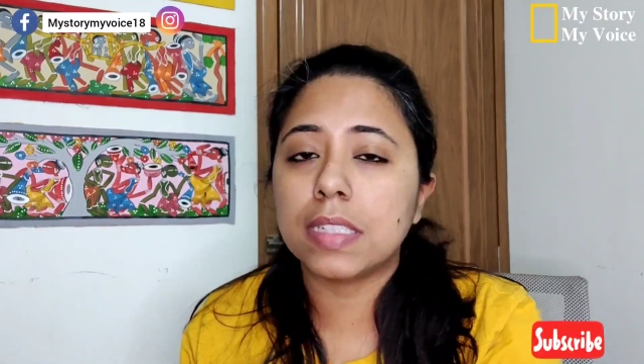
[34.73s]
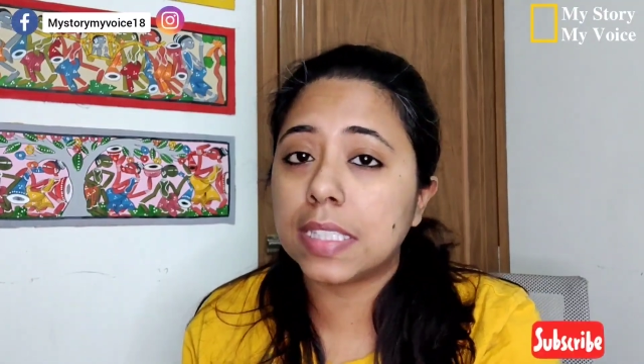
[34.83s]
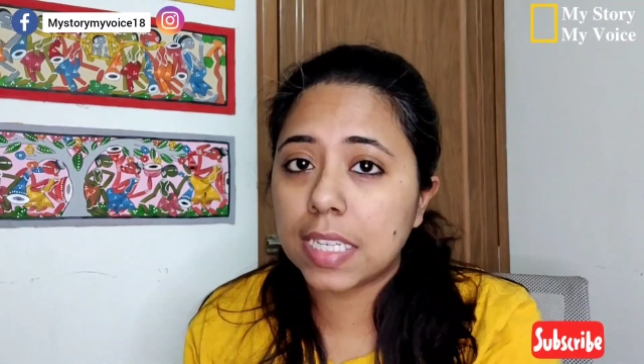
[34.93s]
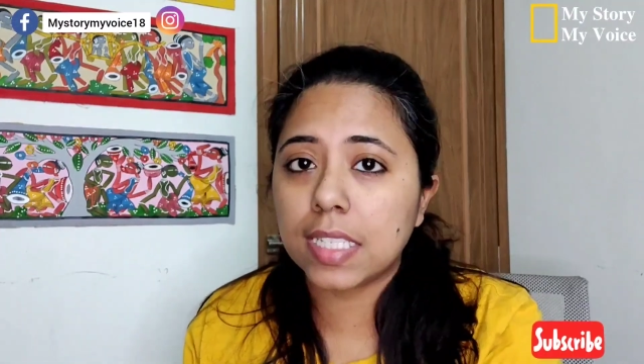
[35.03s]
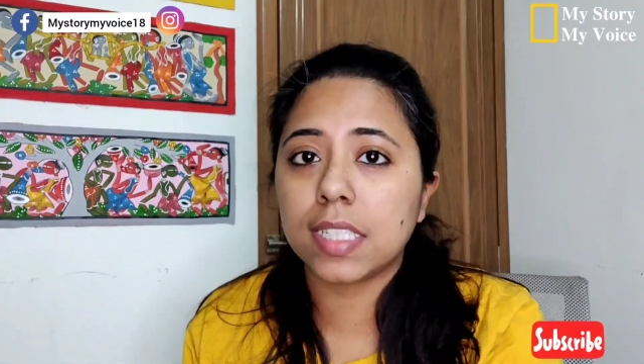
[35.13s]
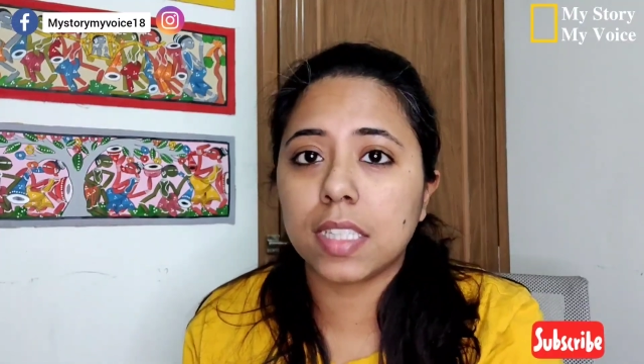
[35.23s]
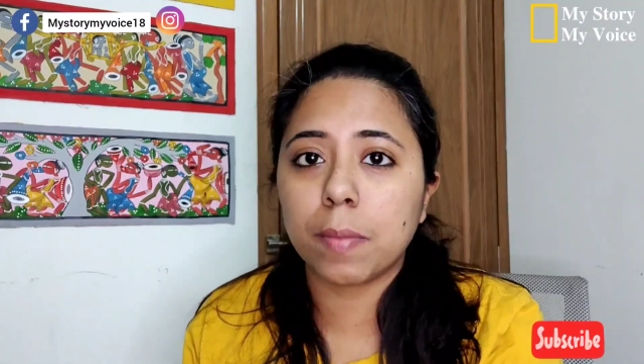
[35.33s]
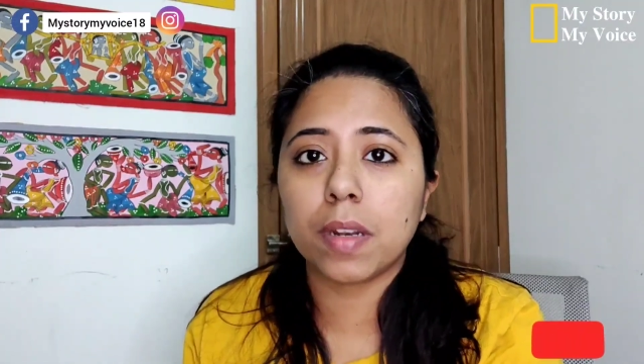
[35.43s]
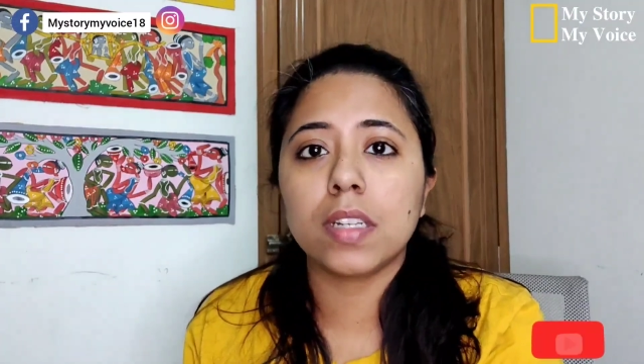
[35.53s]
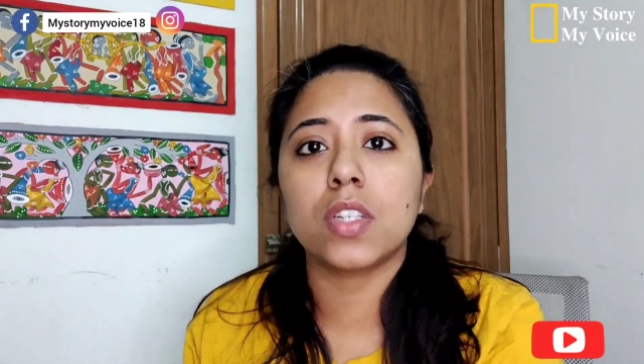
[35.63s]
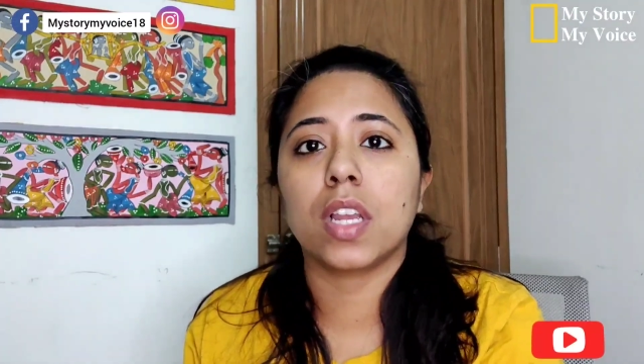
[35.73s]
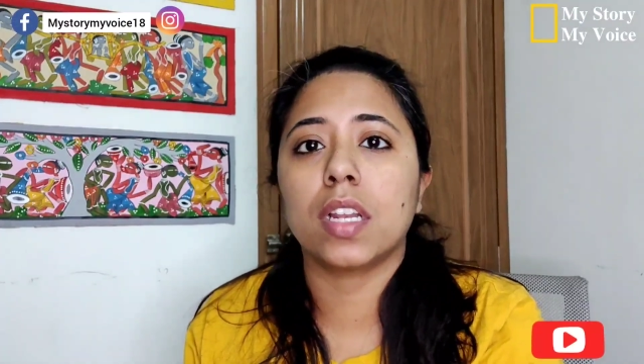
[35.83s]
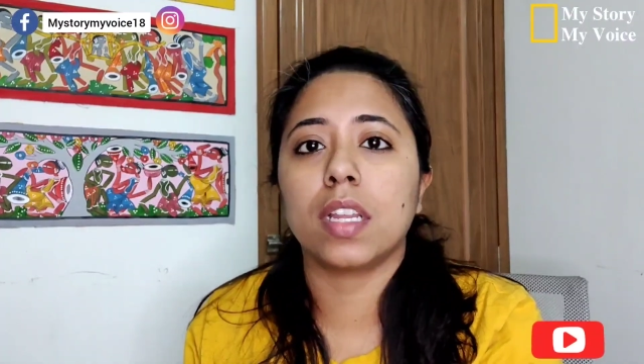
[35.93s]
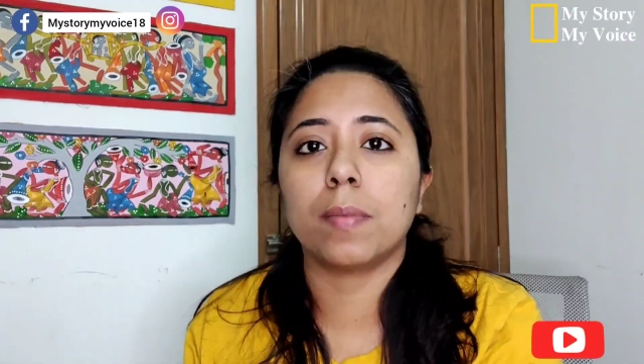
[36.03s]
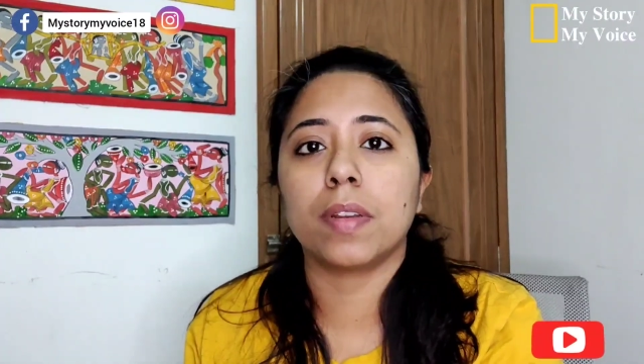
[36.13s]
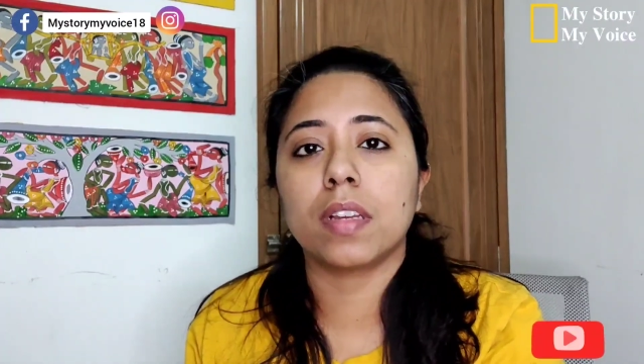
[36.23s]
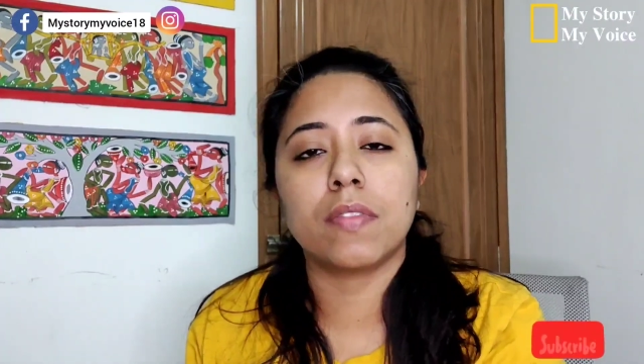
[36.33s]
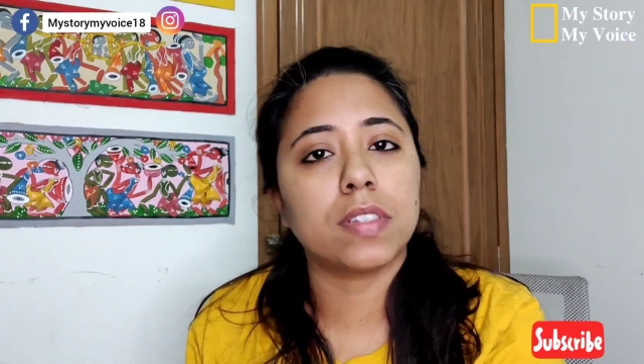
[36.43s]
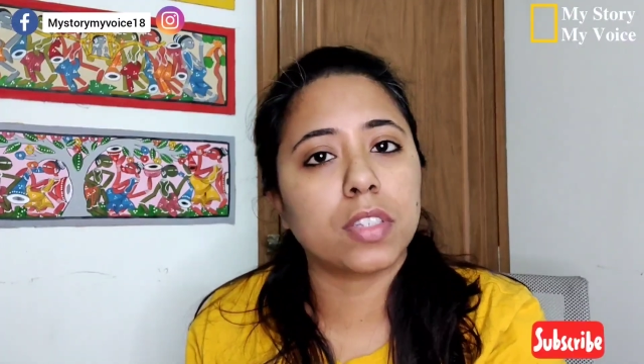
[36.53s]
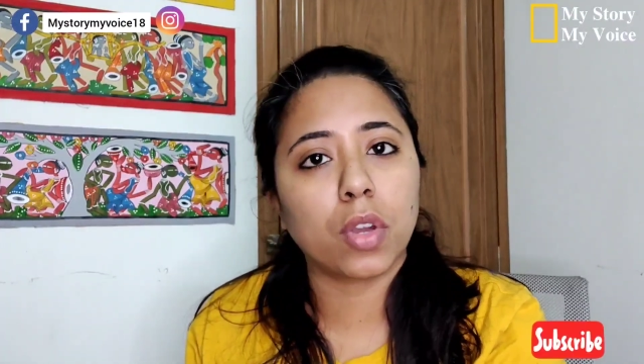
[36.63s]
ইজিলি যেতে পারেন সেখানে আপনাকে
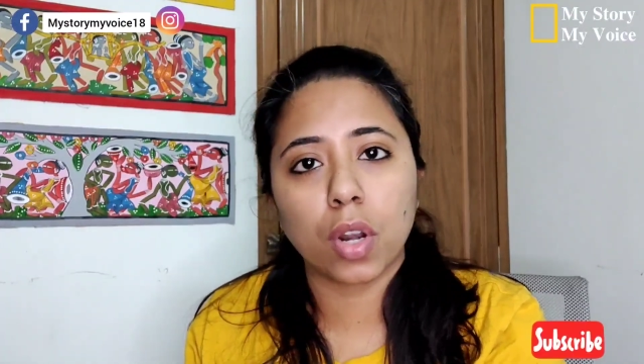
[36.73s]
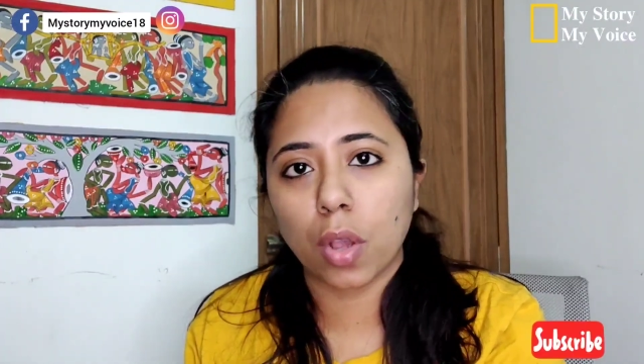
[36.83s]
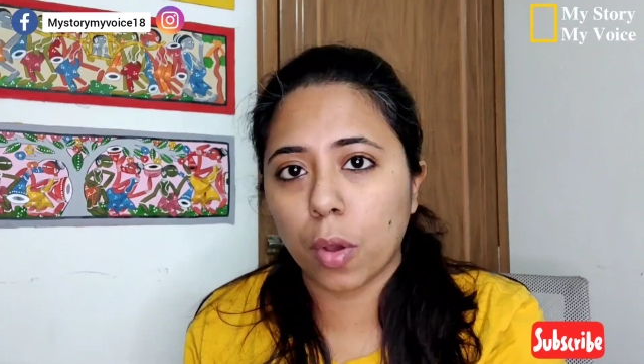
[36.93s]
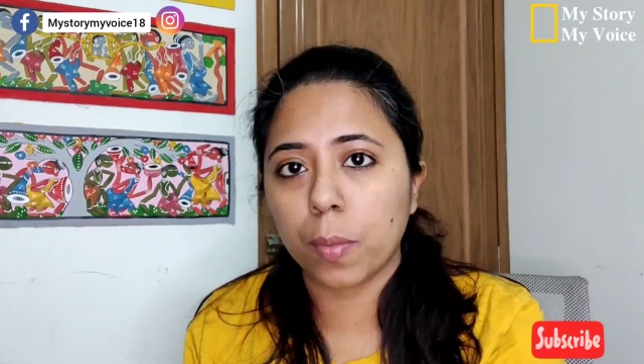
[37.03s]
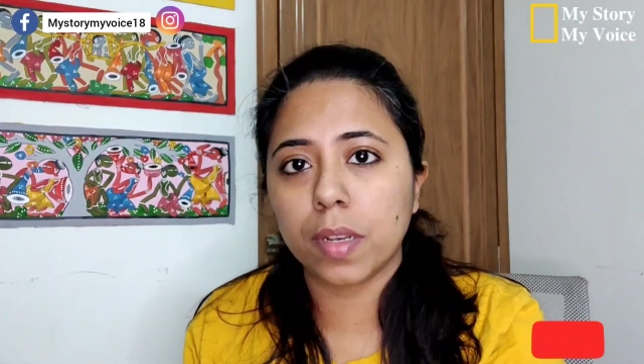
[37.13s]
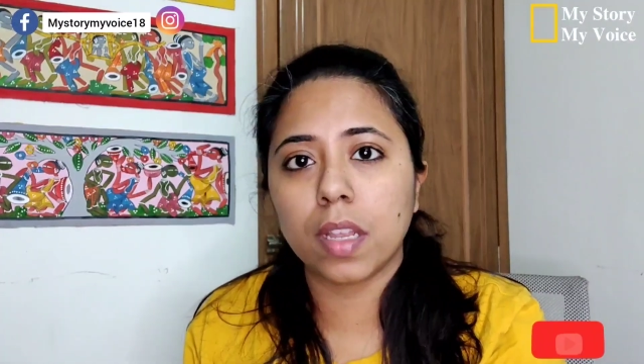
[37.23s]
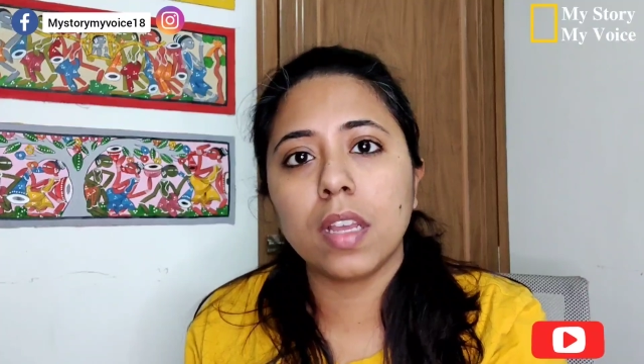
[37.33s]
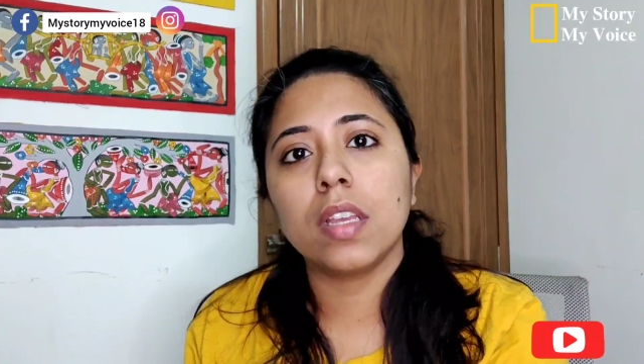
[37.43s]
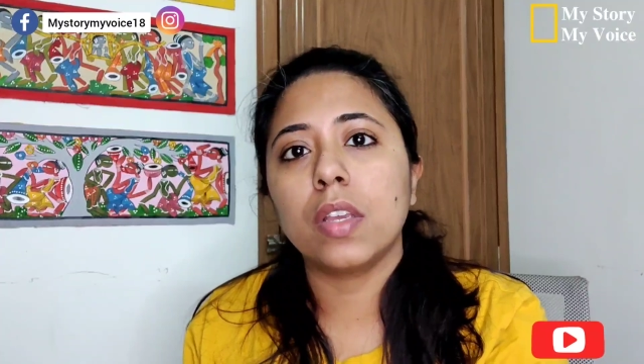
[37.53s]
ফ্রিস্ক করা হবে না